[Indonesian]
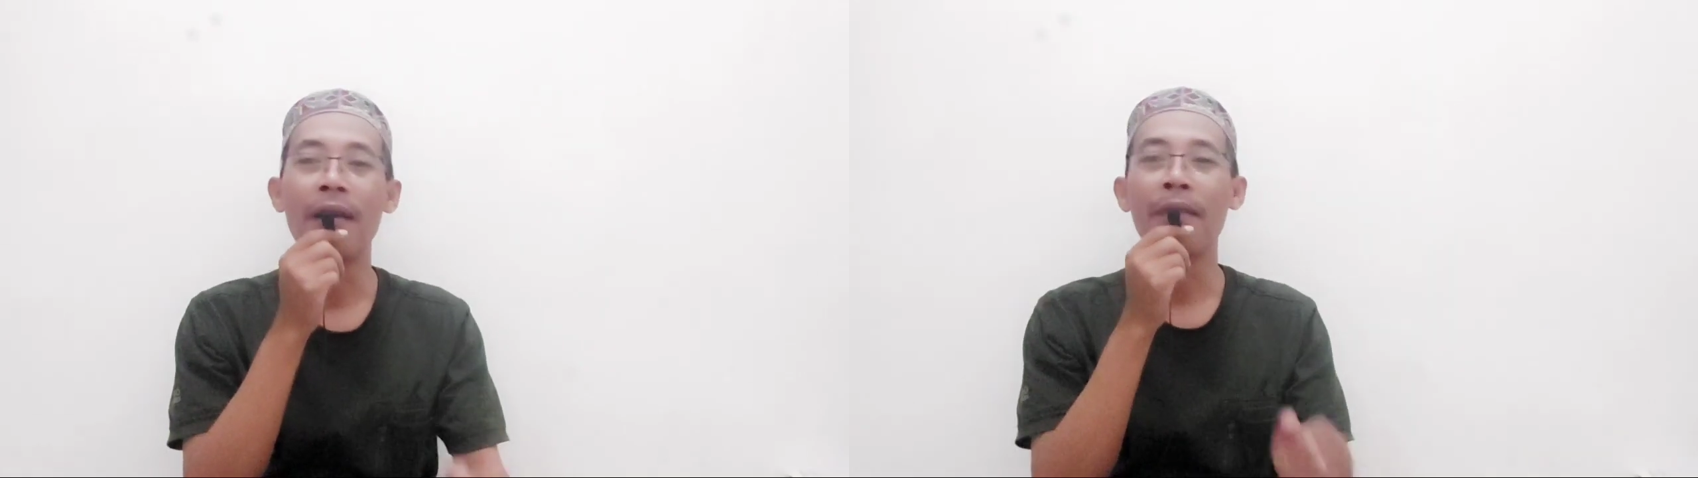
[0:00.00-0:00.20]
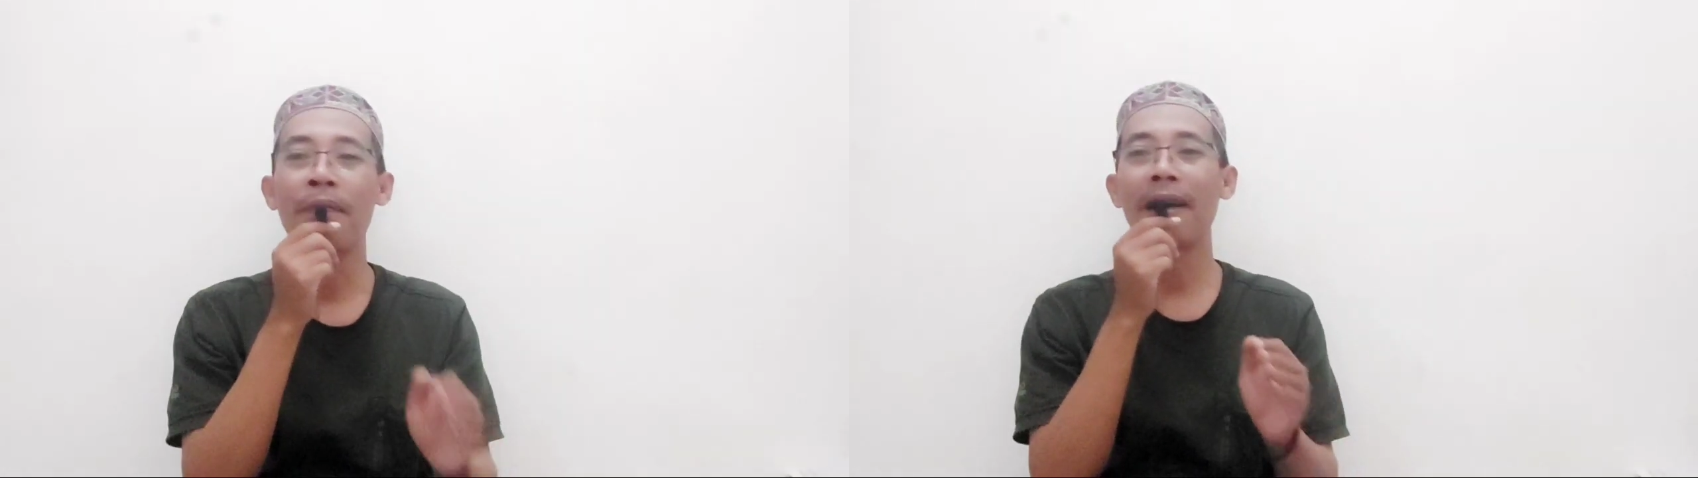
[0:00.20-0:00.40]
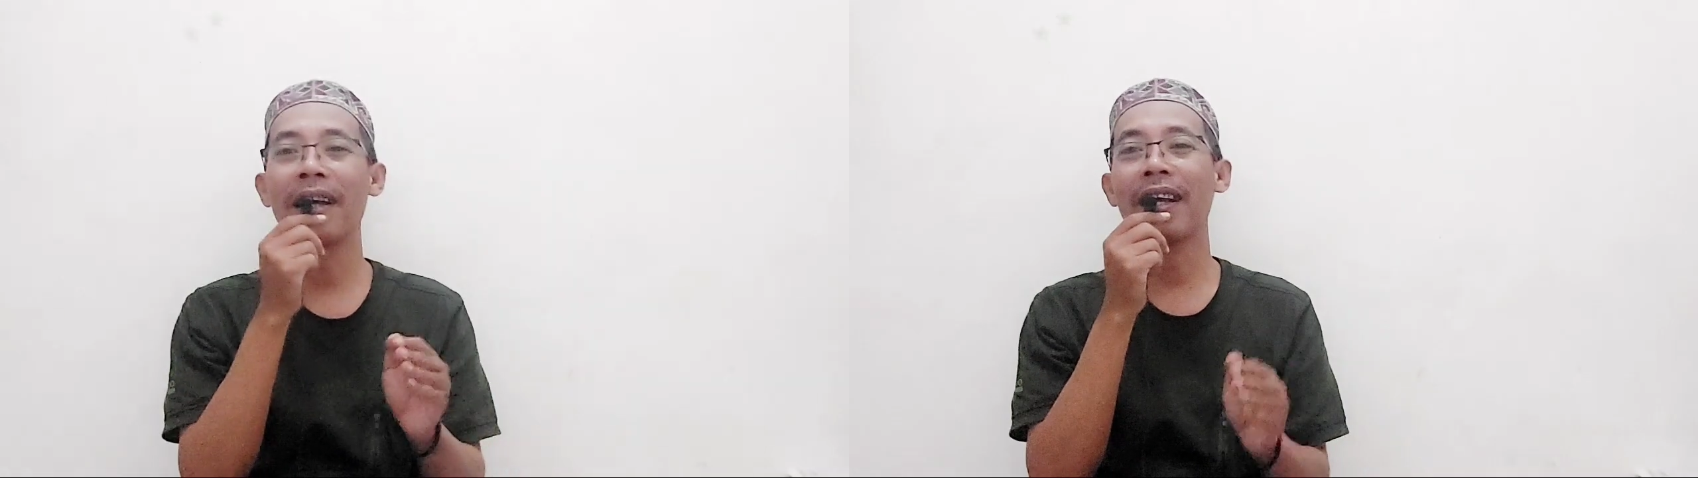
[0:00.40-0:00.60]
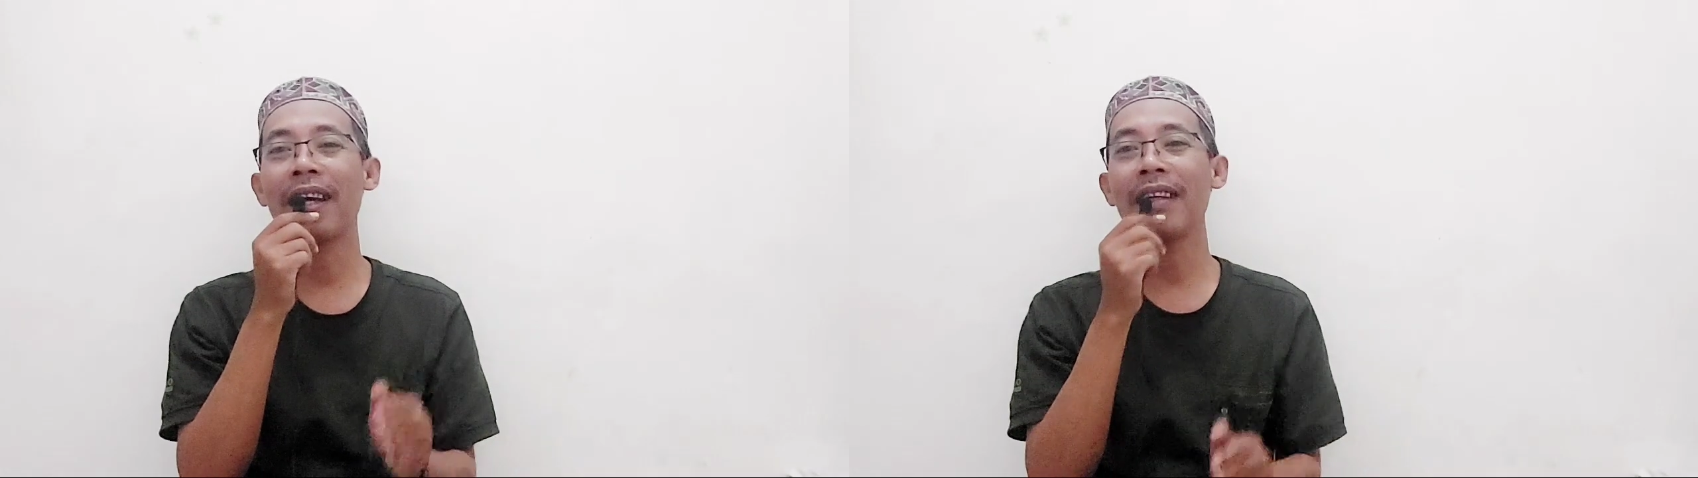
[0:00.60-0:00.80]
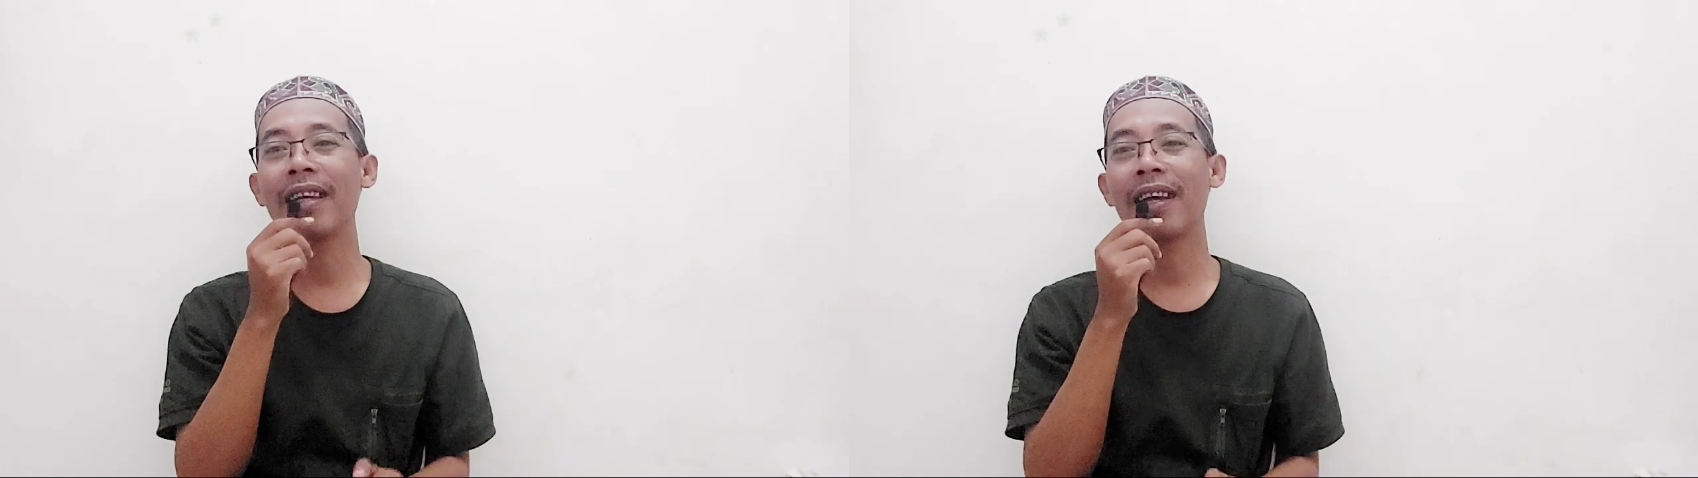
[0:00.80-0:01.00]

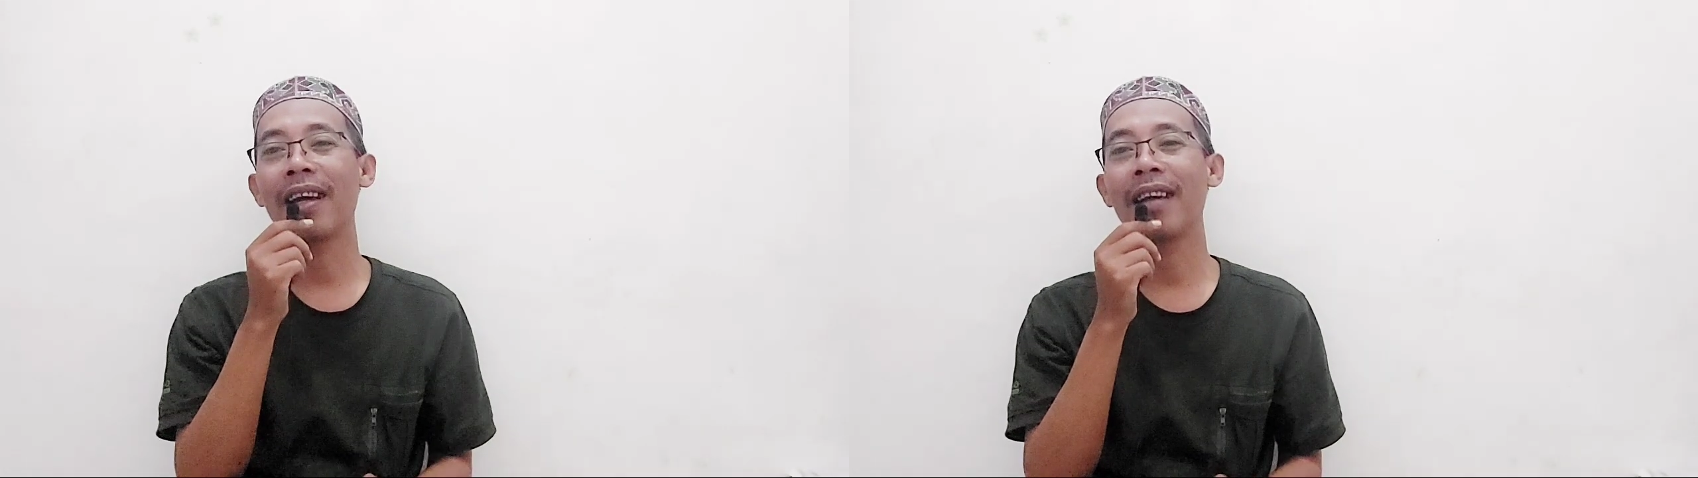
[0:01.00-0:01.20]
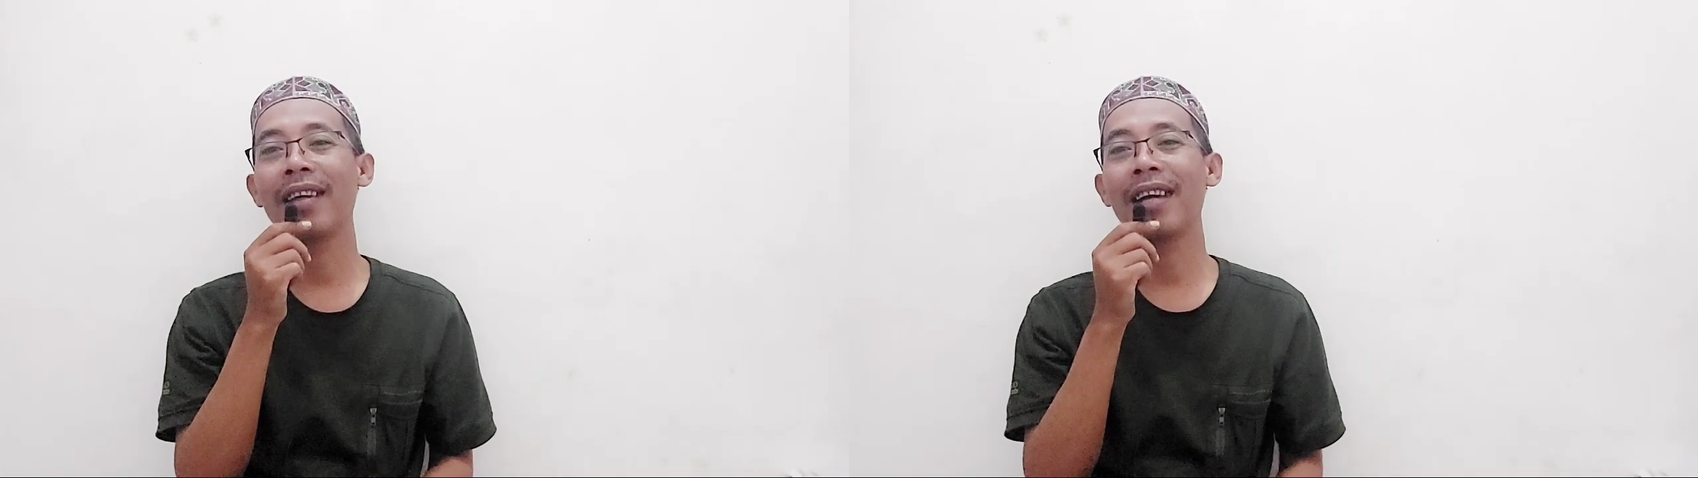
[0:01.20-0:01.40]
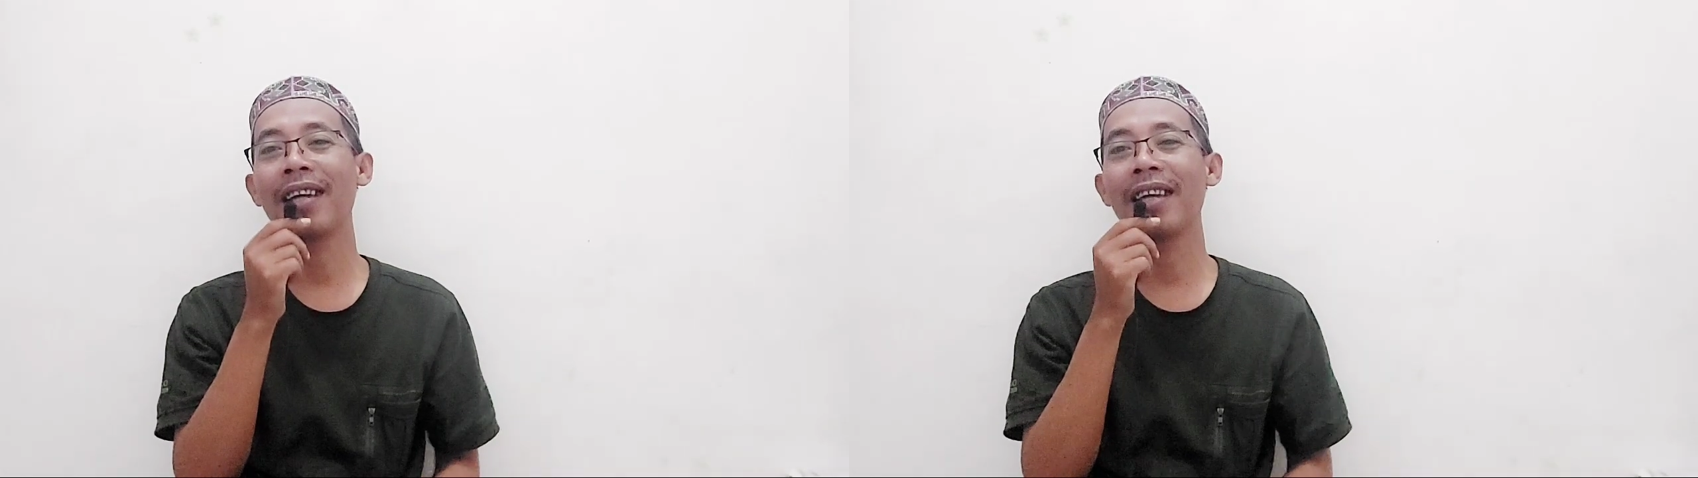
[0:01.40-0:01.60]
Makanya Endang